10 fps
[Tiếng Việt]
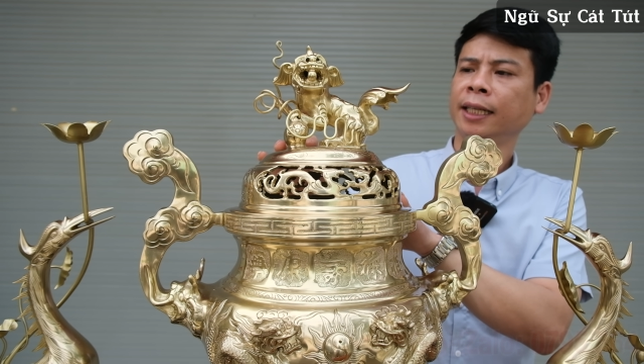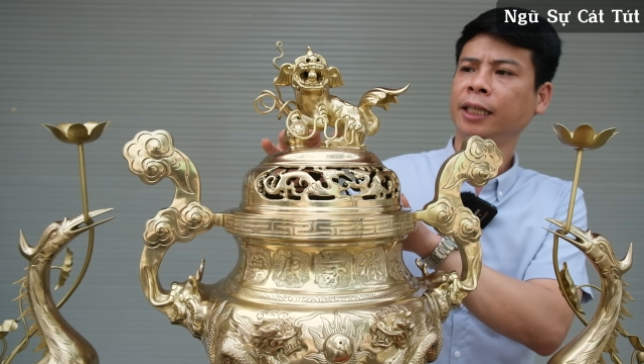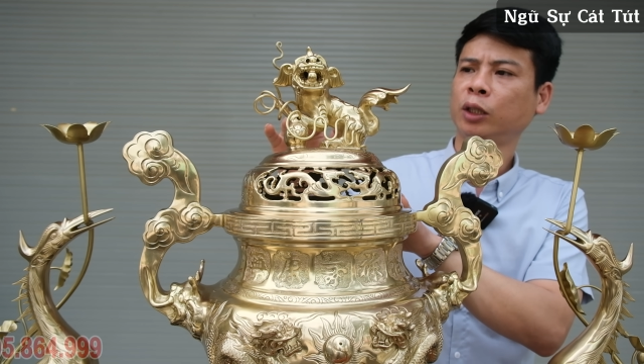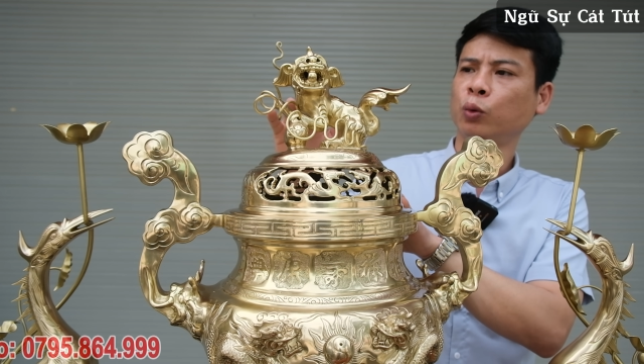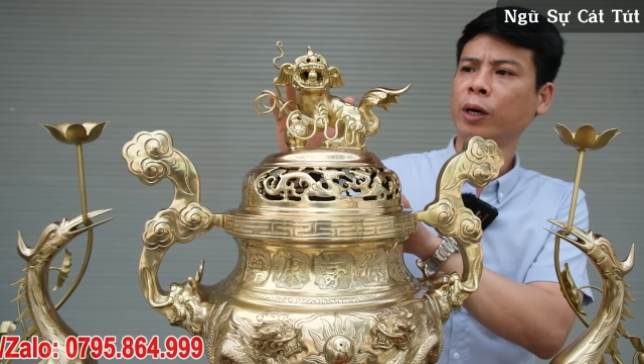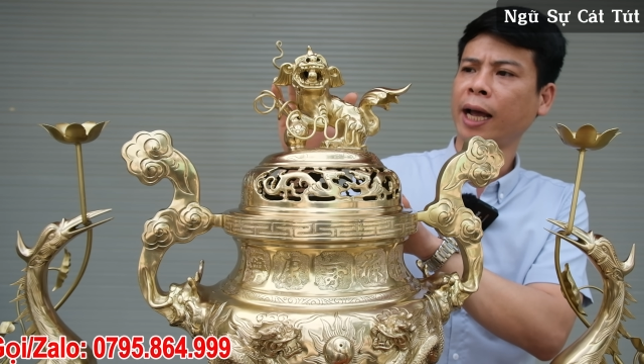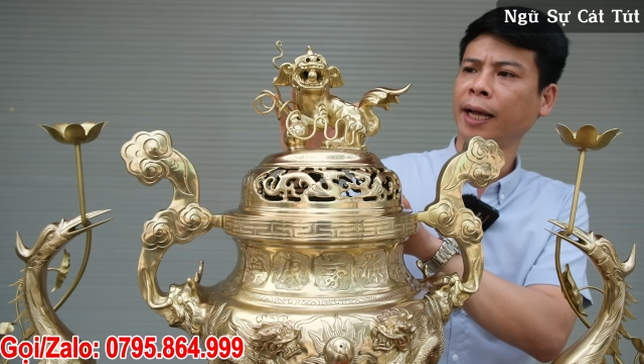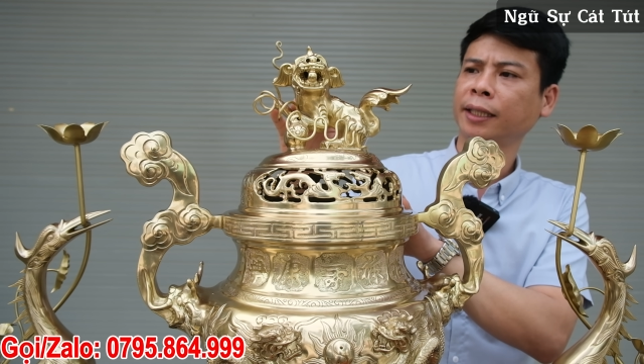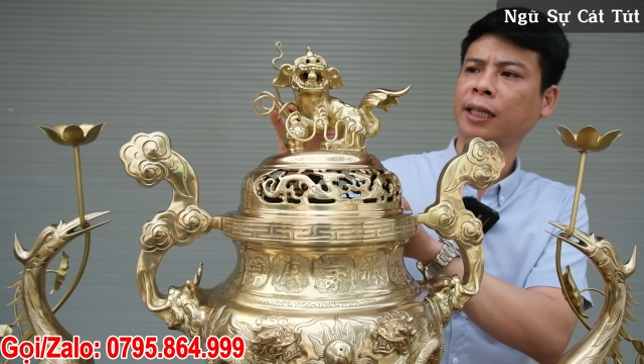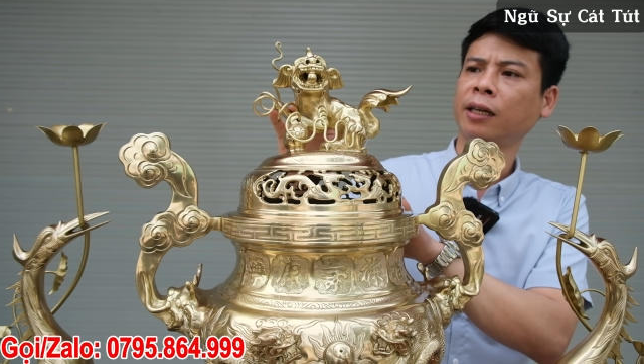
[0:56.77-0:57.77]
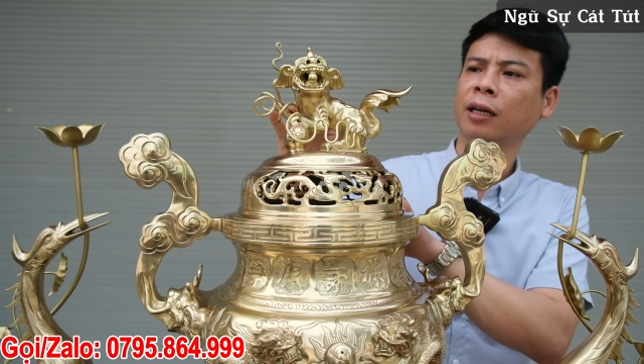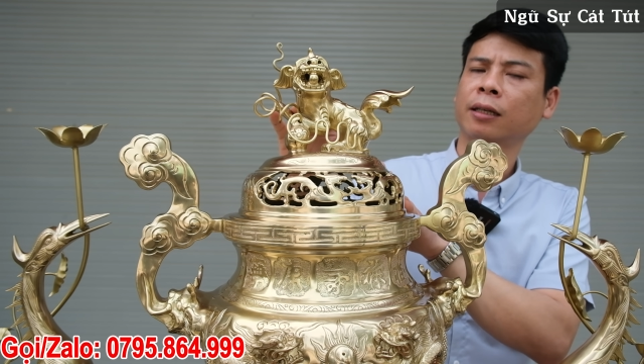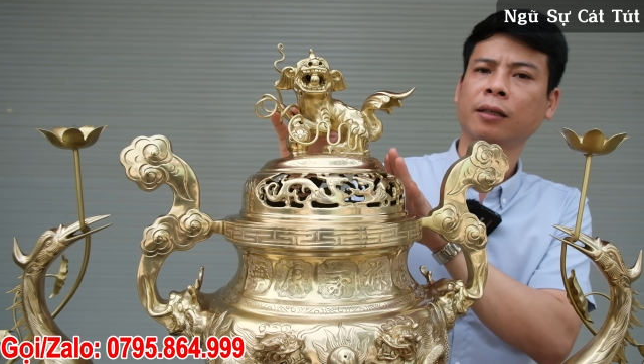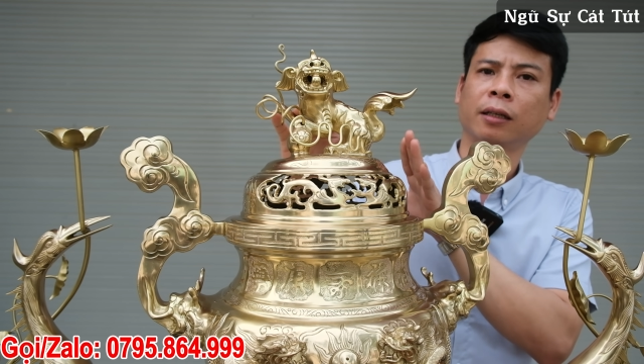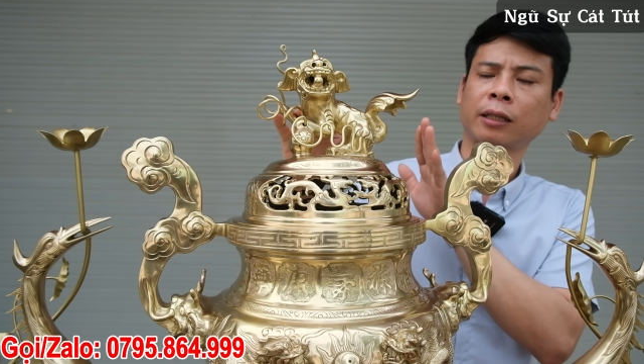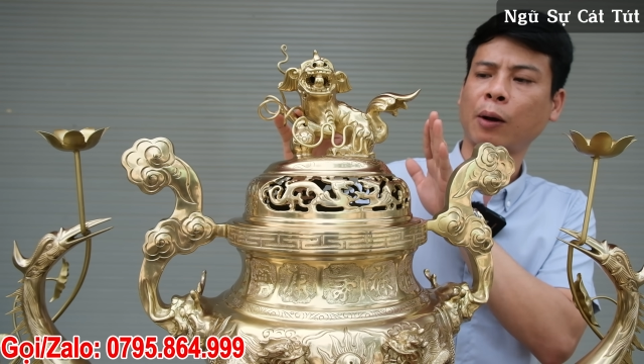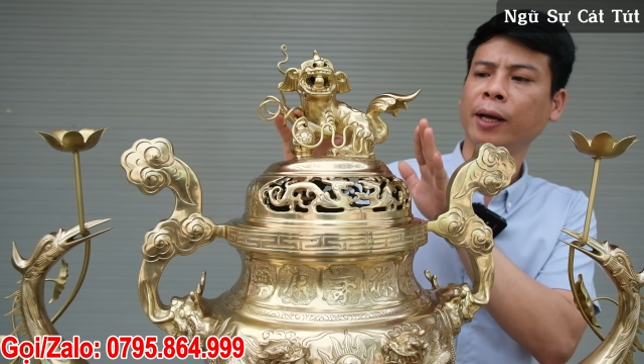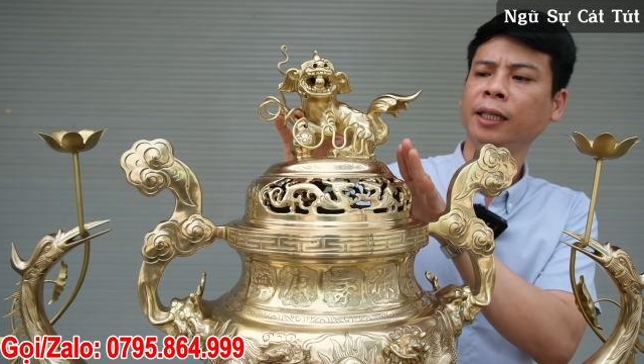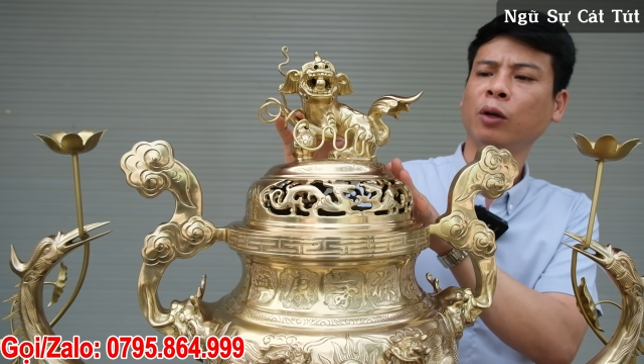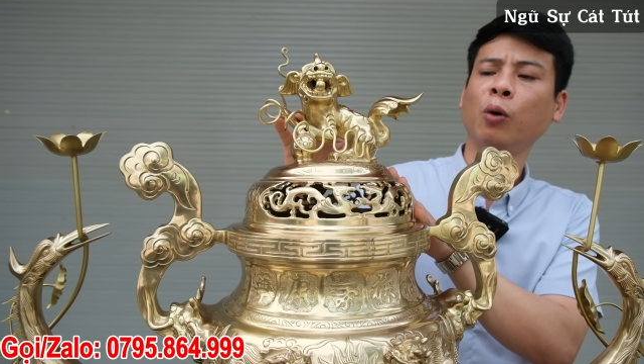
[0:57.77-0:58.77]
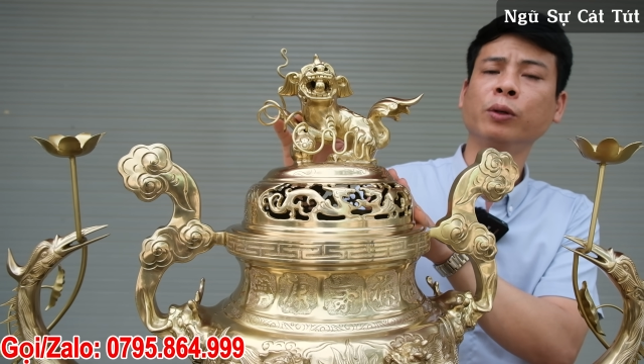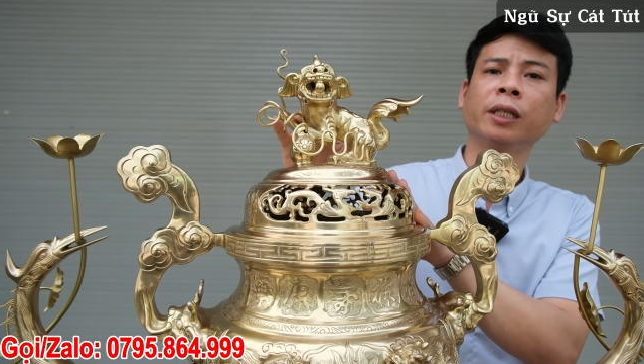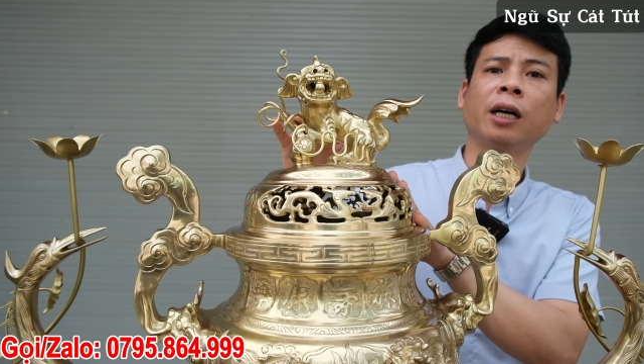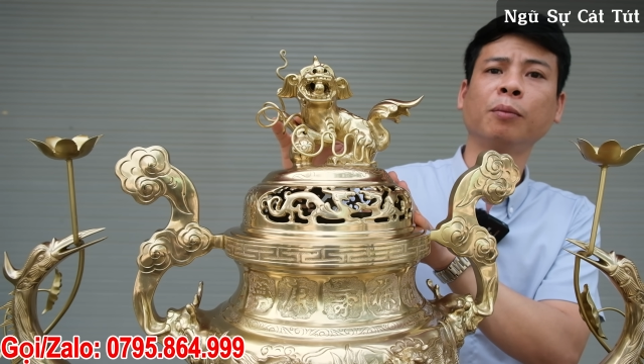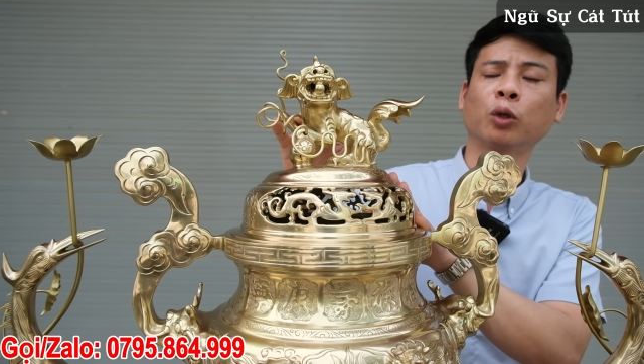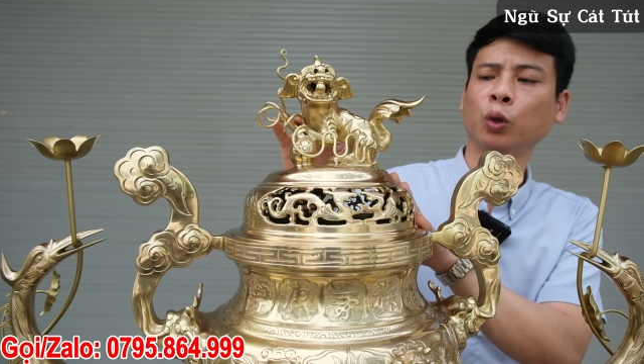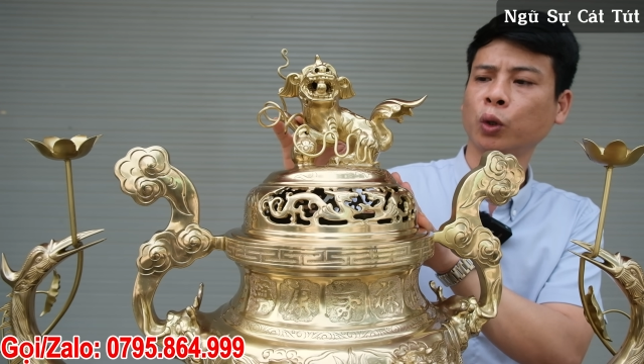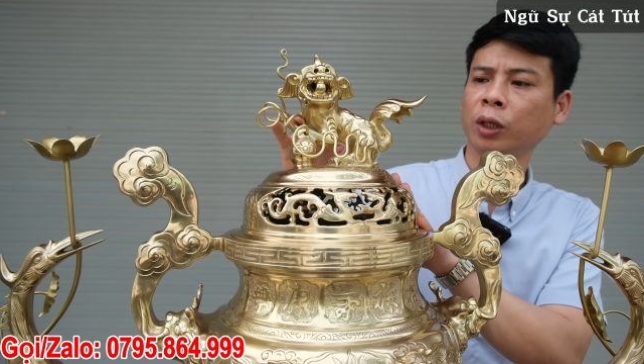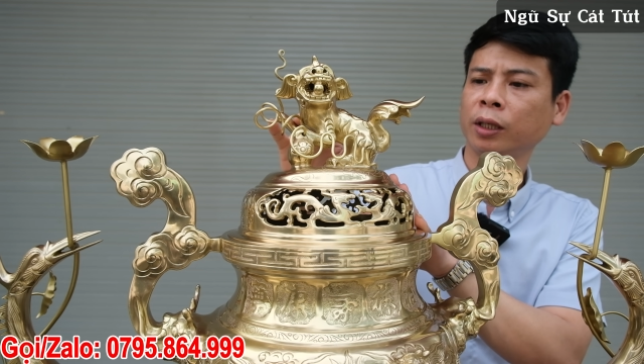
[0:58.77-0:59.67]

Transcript: thì chú nghê sẽ được, được ờ, tạo hình nó hung dữ hơn một chút